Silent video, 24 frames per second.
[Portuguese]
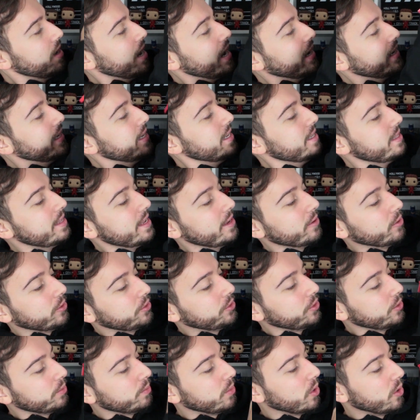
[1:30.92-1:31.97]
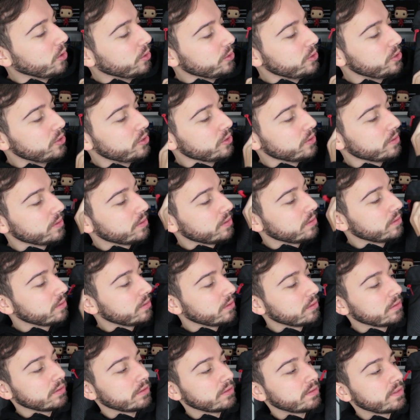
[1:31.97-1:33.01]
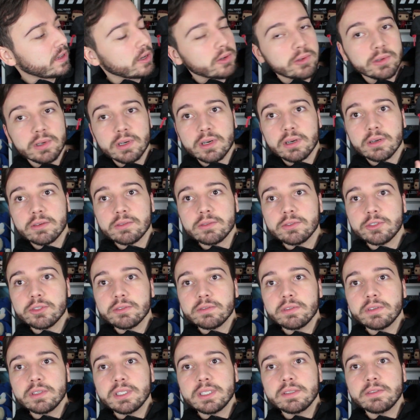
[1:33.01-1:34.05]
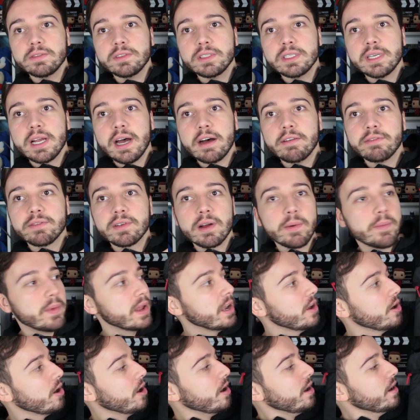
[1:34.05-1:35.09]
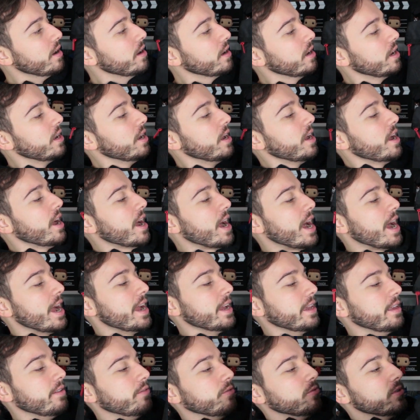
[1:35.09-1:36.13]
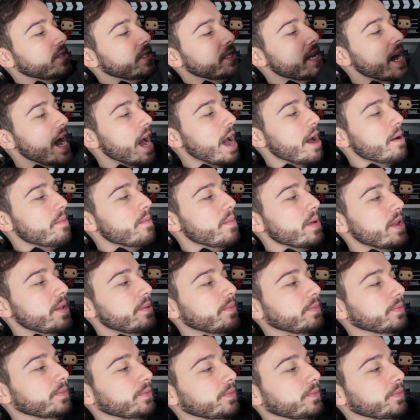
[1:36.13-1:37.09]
Aqui tem outro bolso. Falcão, deixa eu ver se virar fica melhor. Aí aqui você abre.